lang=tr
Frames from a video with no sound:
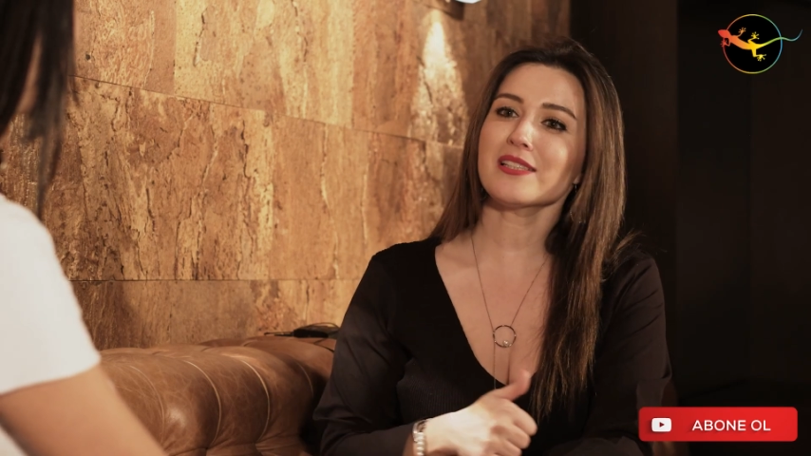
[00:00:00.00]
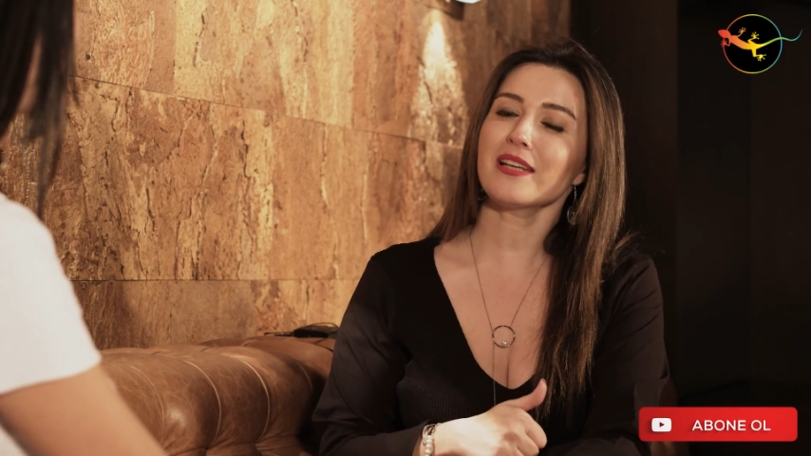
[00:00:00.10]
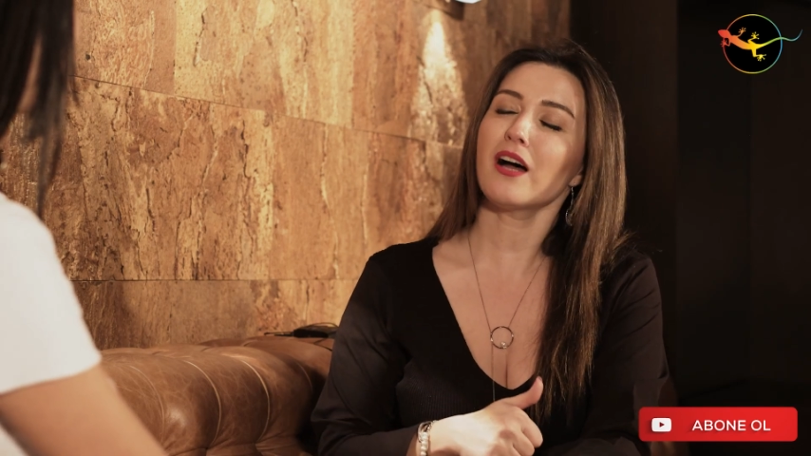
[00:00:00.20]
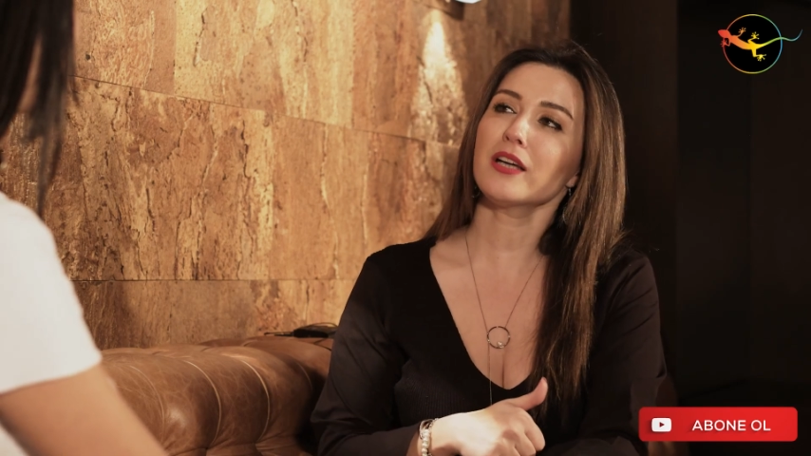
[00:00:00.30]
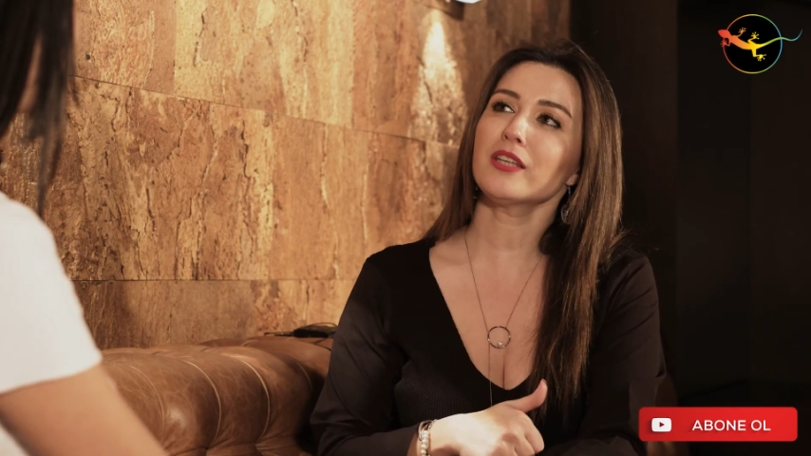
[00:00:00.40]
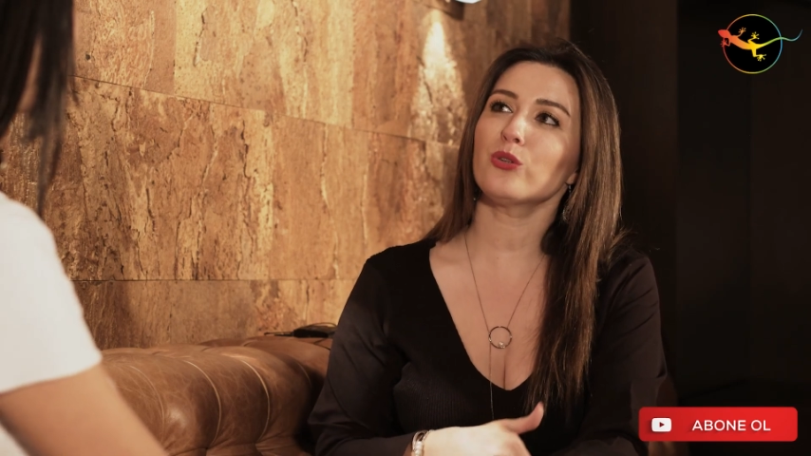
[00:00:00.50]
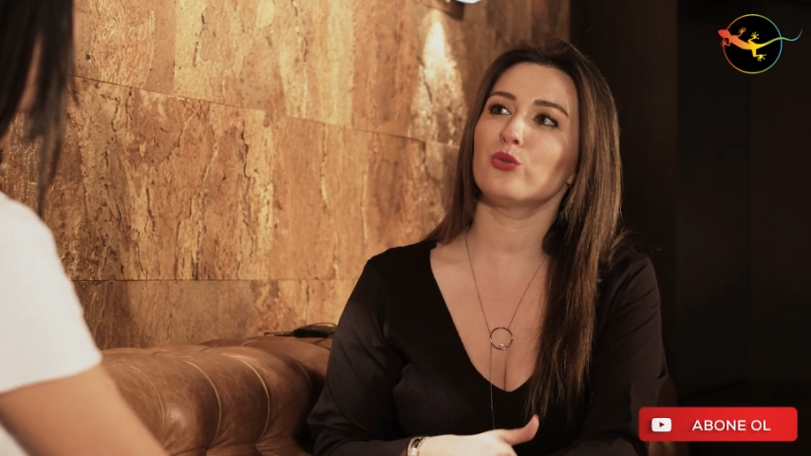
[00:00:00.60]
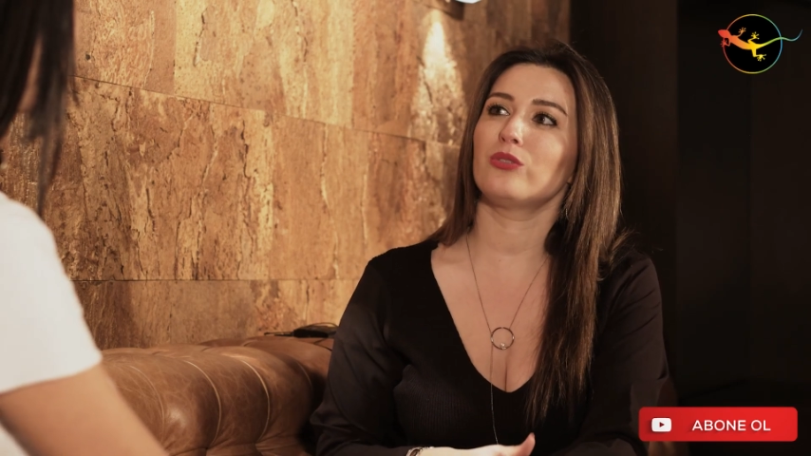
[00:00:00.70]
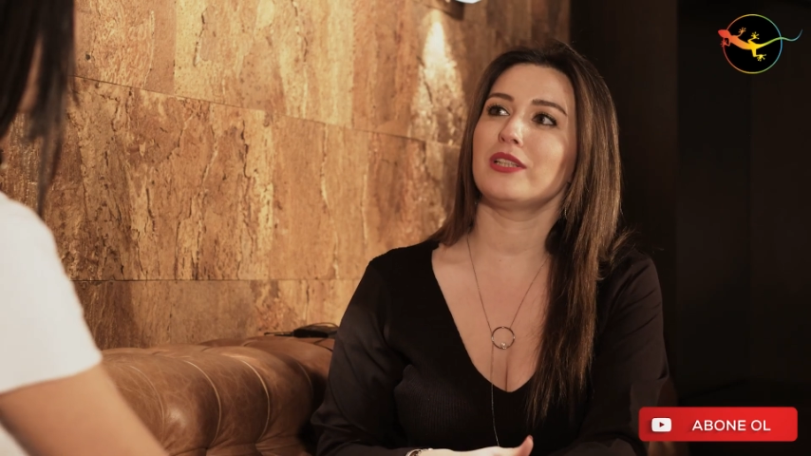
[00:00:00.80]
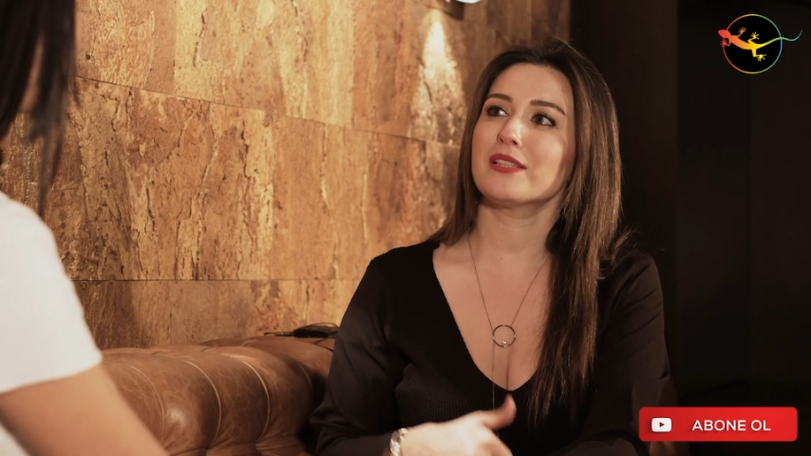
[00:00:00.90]
sen hangi
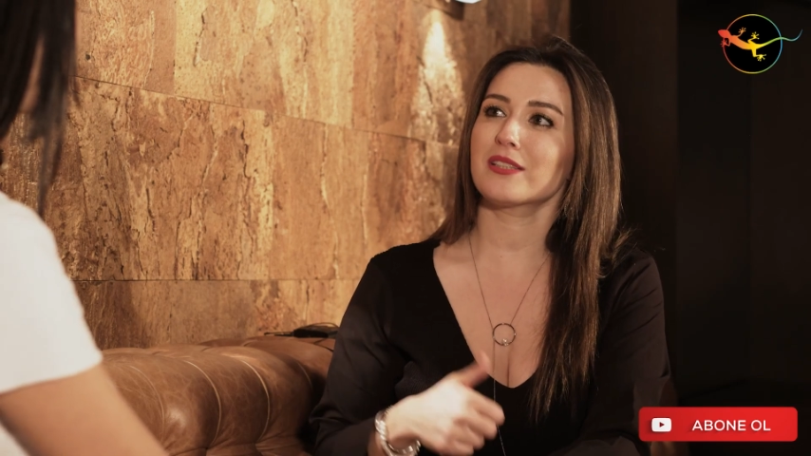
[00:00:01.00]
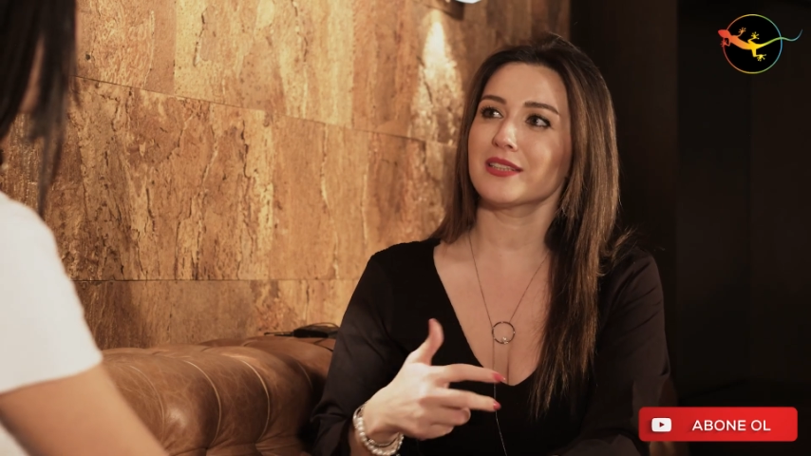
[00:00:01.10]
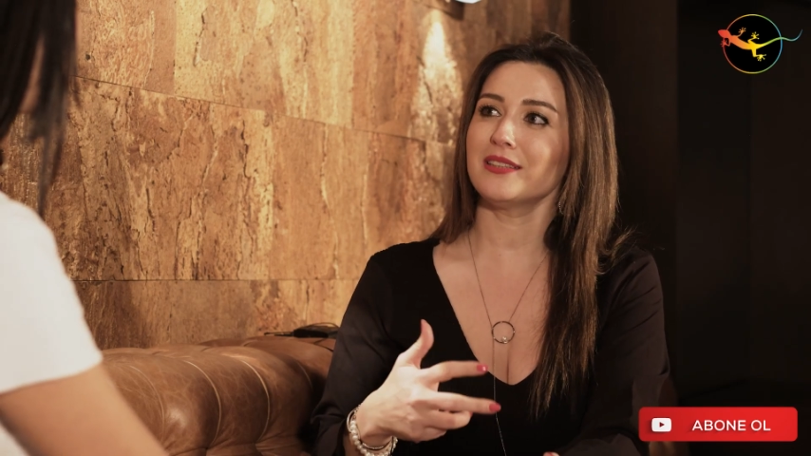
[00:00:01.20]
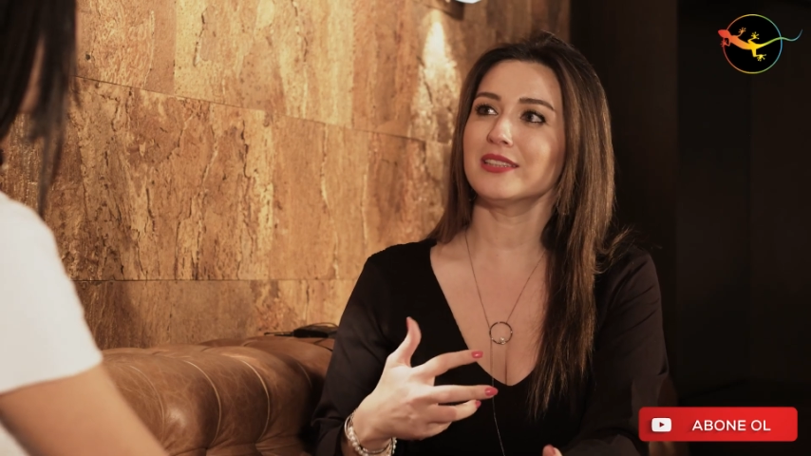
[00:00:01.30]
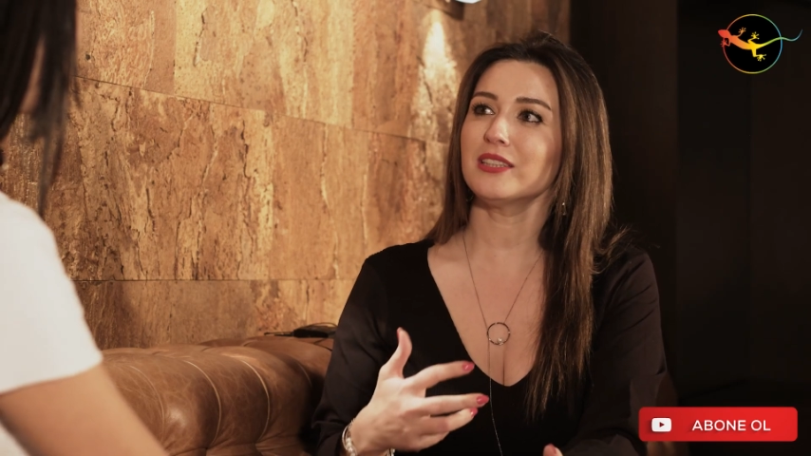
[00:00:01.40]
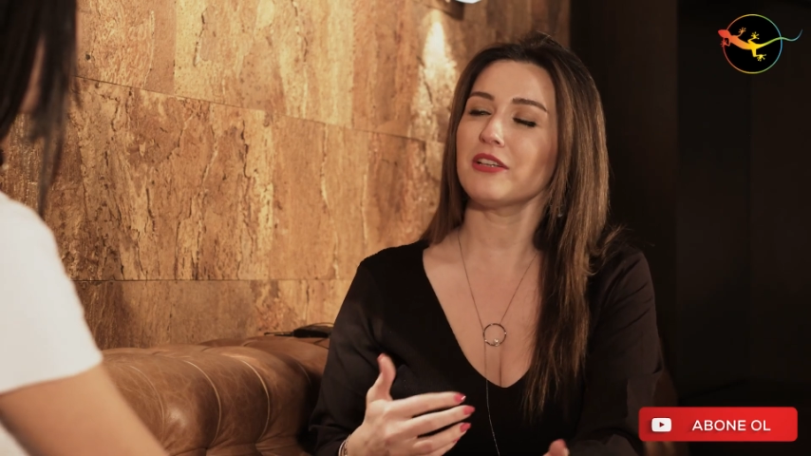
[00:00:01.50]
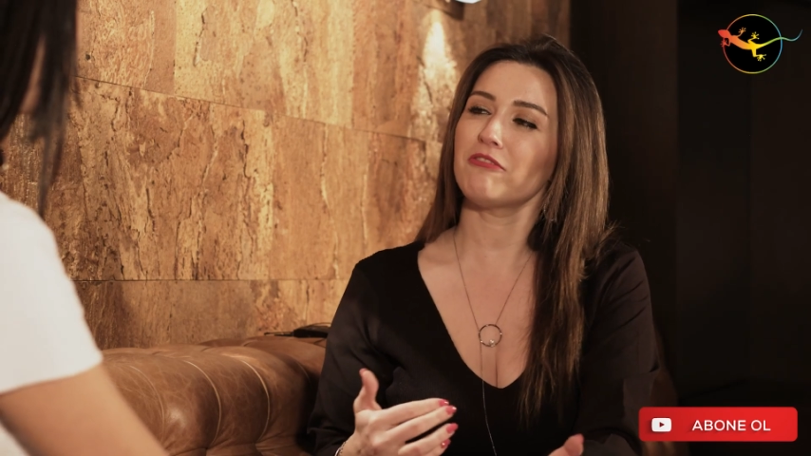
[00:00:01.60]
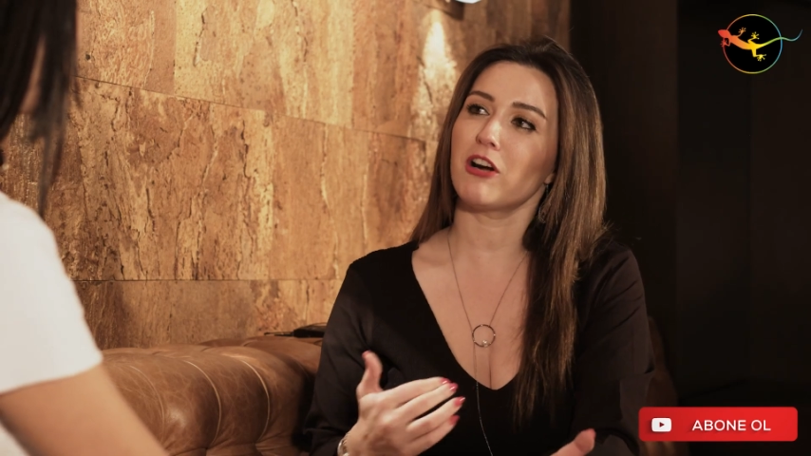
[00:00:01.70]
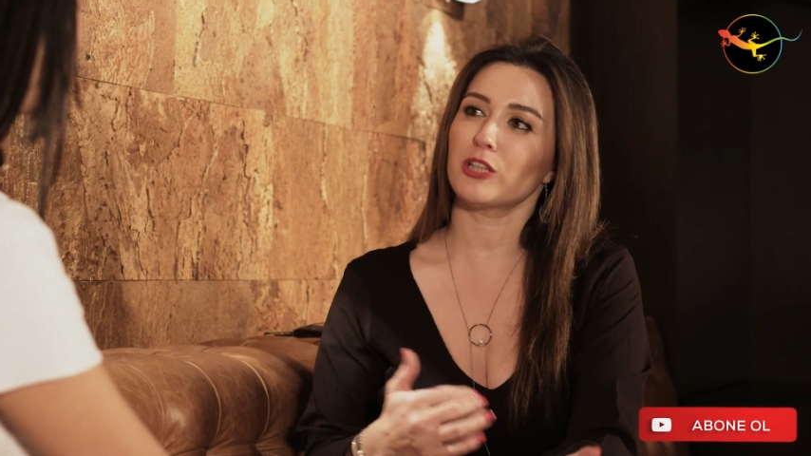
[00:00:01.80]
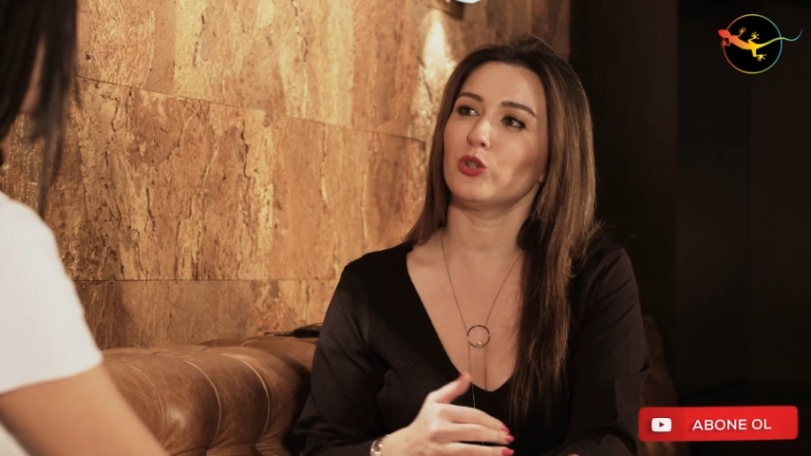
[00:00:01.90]
yönünle sıyrıldığını ve
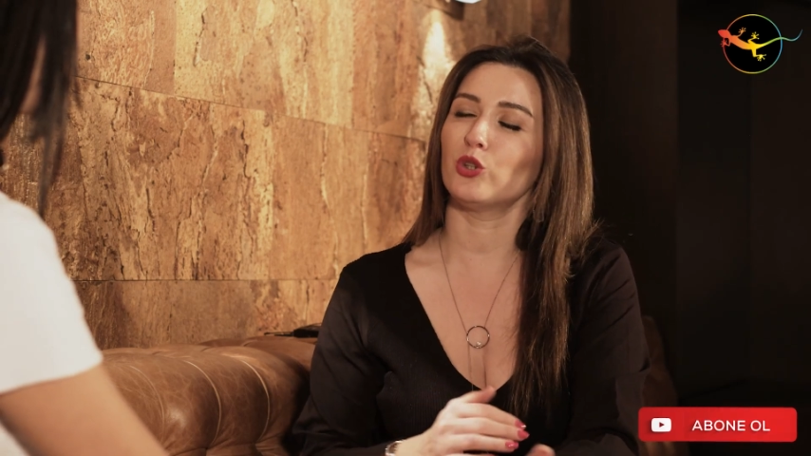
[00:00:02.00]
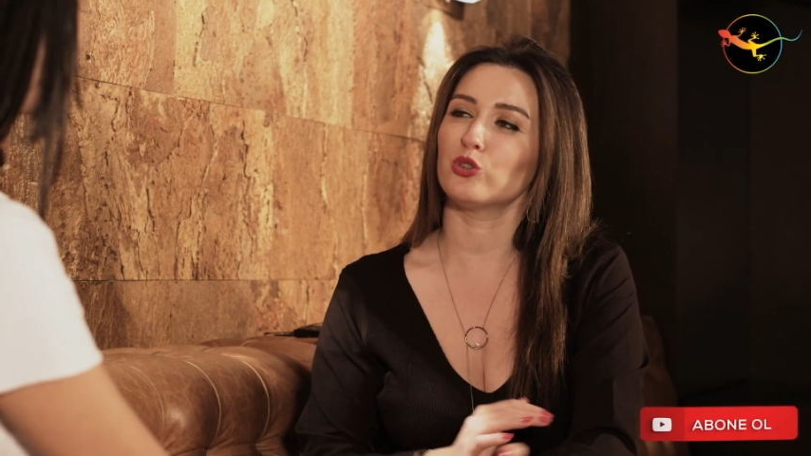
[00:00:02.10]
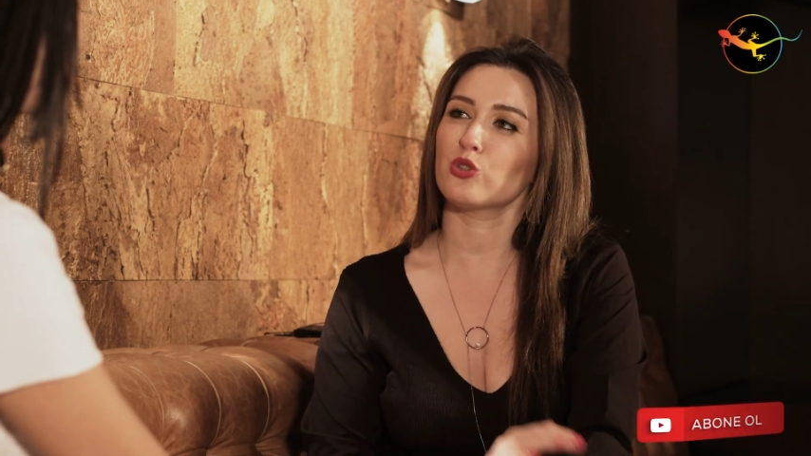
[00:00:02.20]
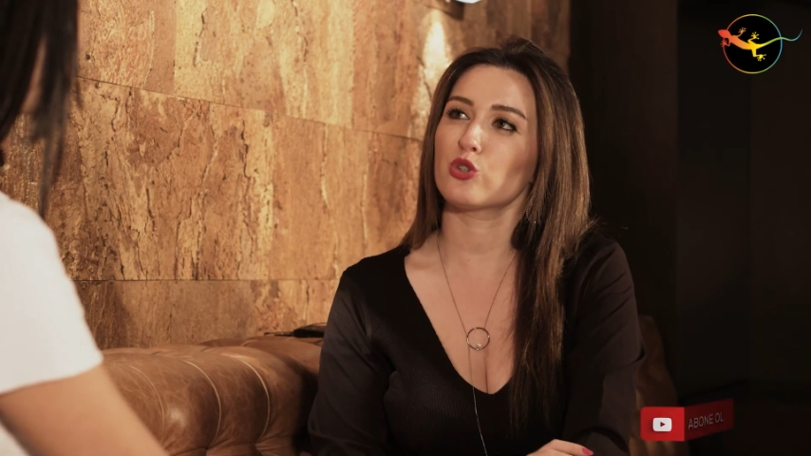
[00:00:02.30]
farklı olduğunu